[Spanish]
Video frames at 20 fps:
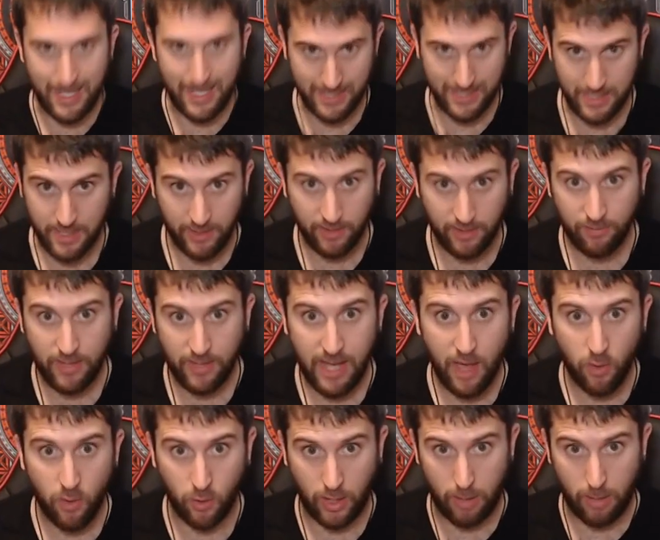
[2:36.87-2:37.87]
Has
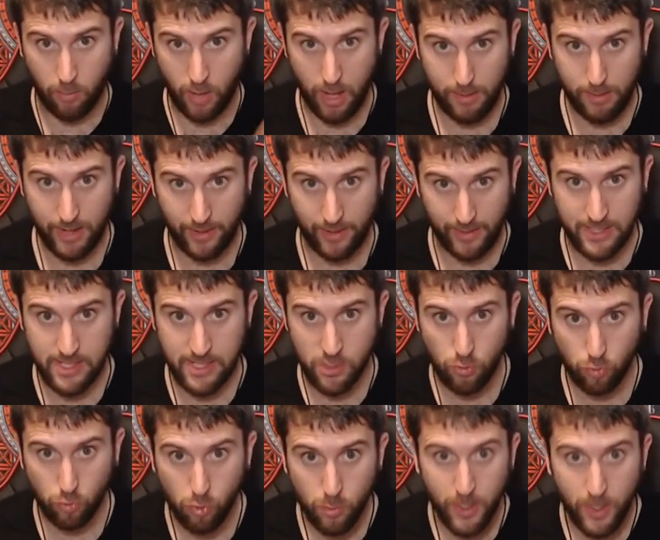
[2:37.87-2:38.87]
identificado que voy a hablar de
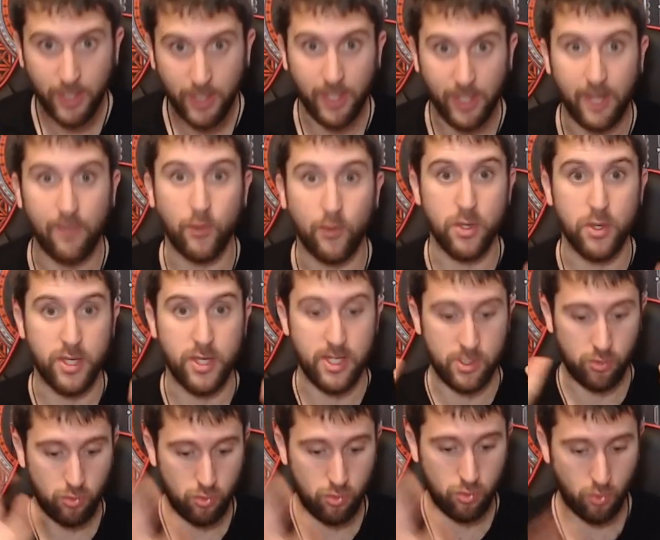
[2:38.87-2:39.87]
ese youtuber,
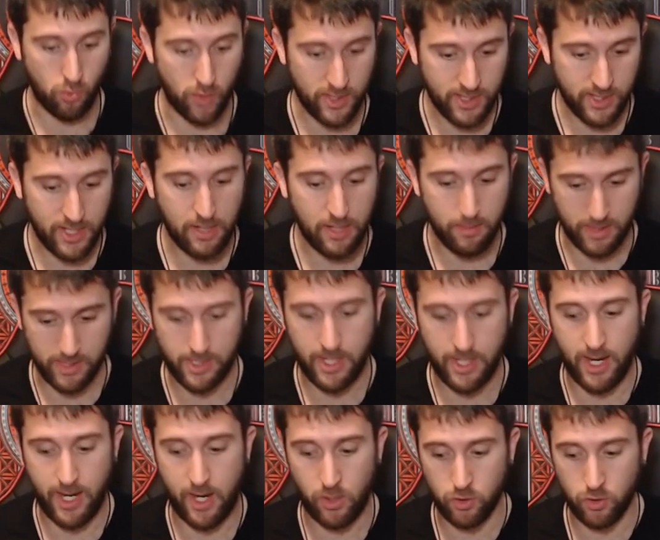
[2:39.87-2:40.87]
entonces tú
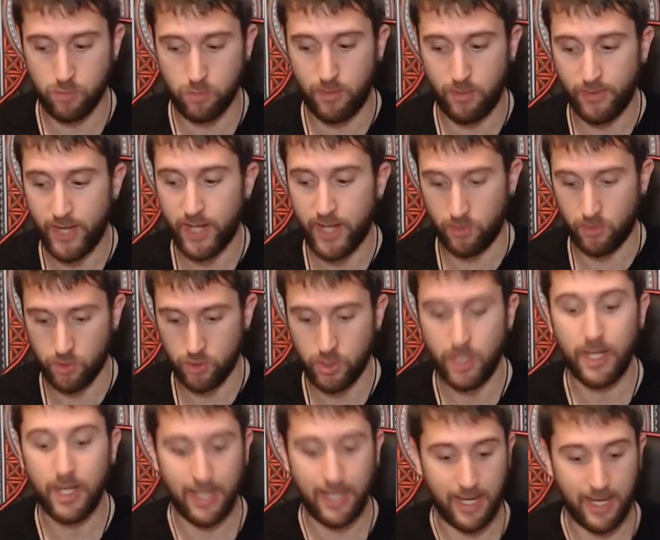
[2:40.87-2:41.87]
escribes en los comentarios
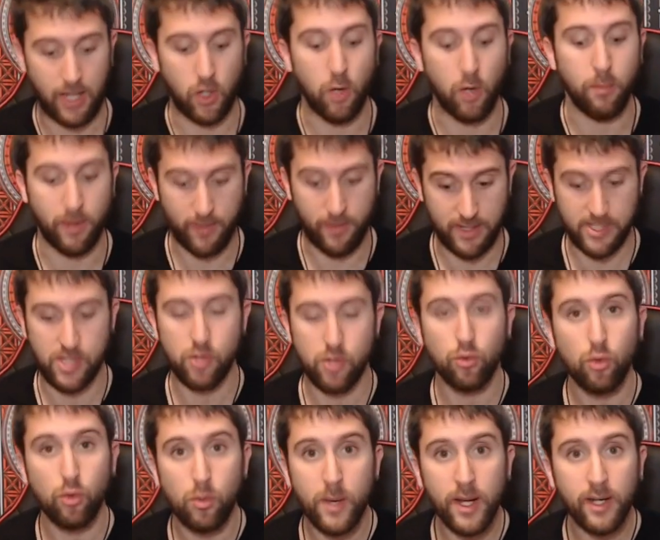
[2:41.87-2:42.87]
el nombre de ese
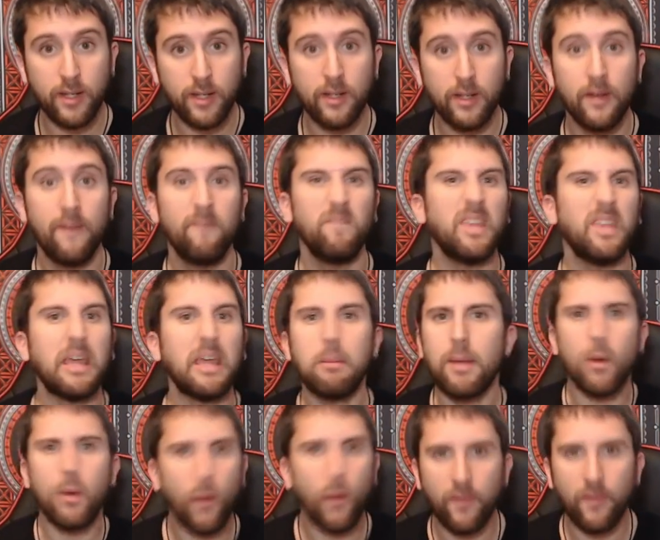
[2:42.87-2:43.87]
youtuber y
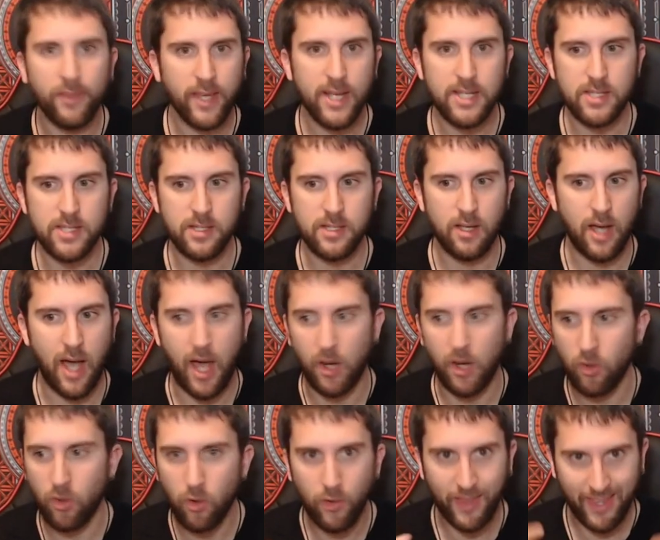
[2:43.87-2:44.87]
me cuentas
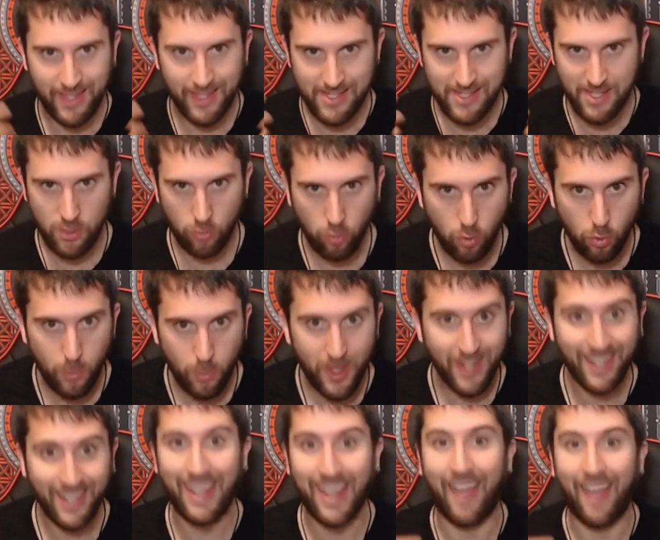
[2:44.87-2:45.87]
algo de ese
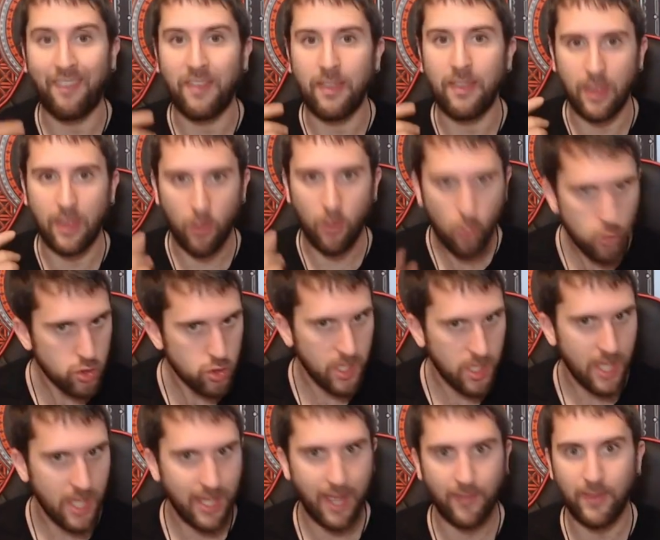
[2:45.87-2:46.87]
youtuber que a ti te
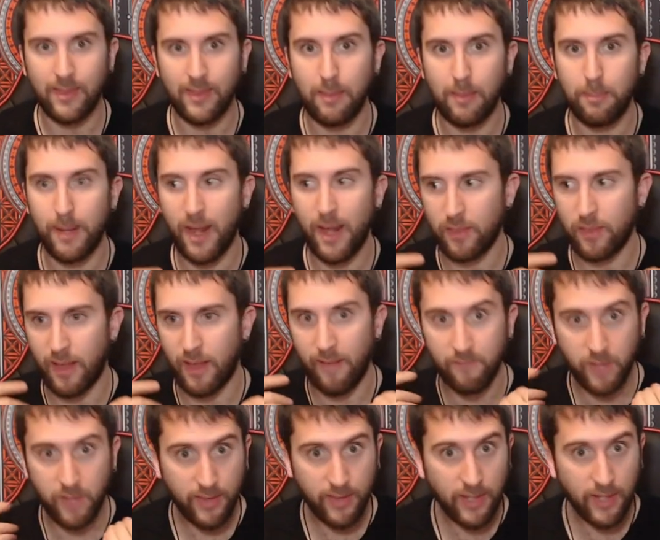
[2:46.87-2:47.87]
guste, que a ti te parezca
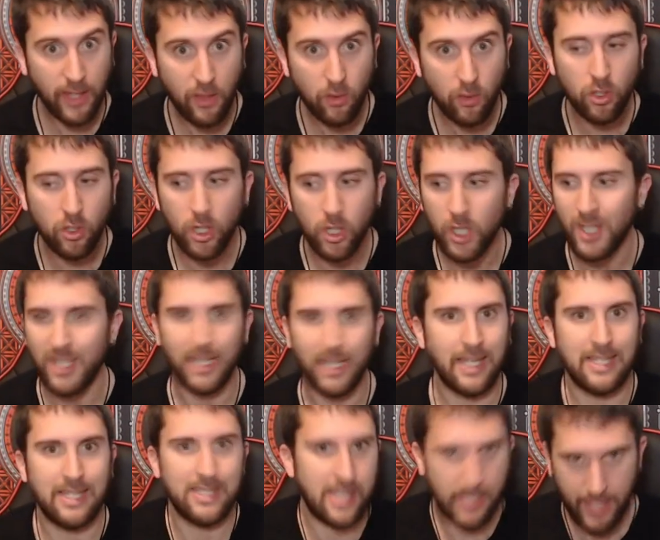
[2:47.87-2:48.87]
entretenido
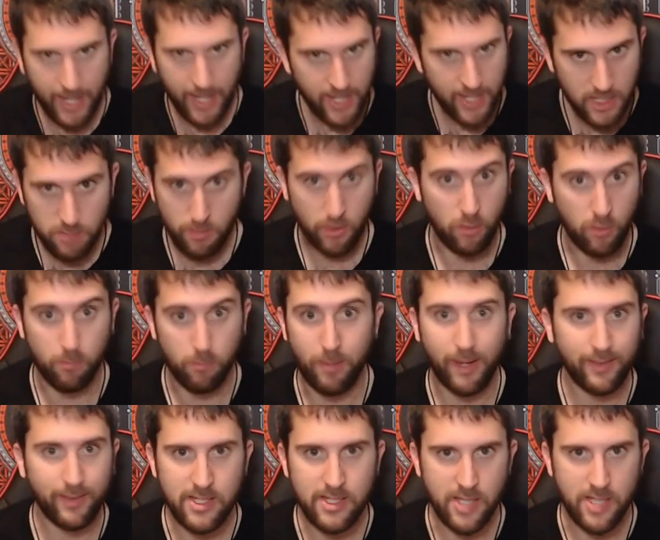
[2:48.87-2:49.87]
y si quieres me
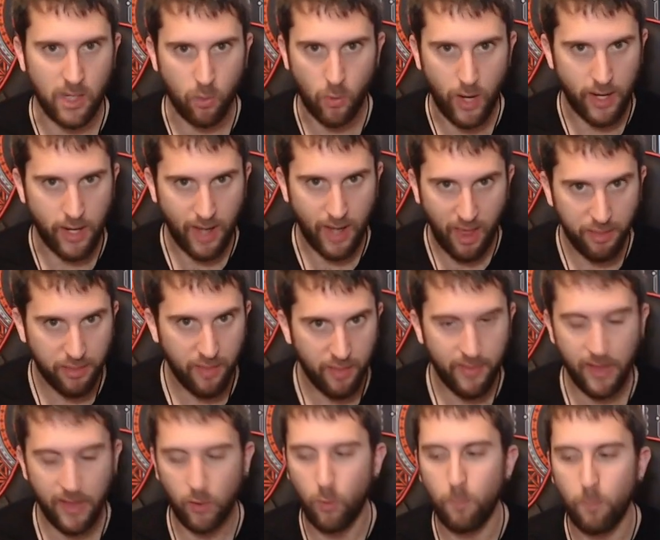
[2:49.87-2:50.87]
compartes algún
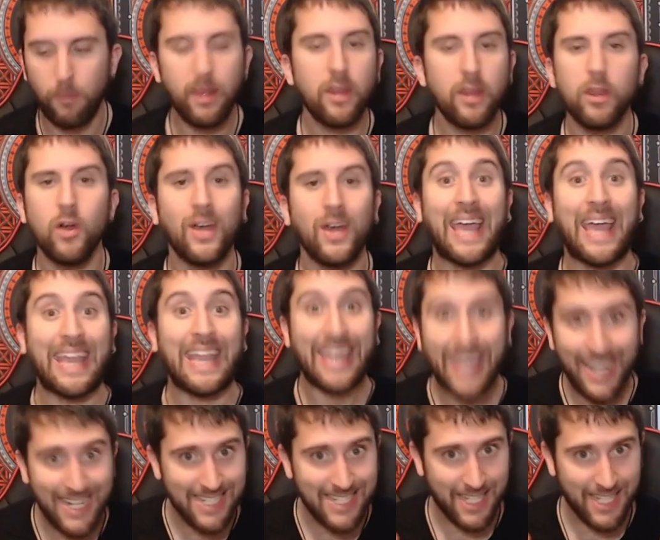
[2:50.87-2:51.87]
enlace de algún vídeo que
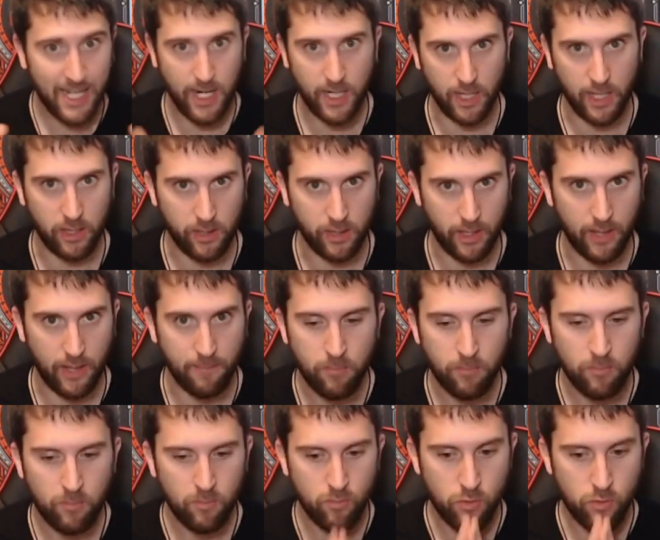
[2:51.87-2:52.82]
quieres que analice.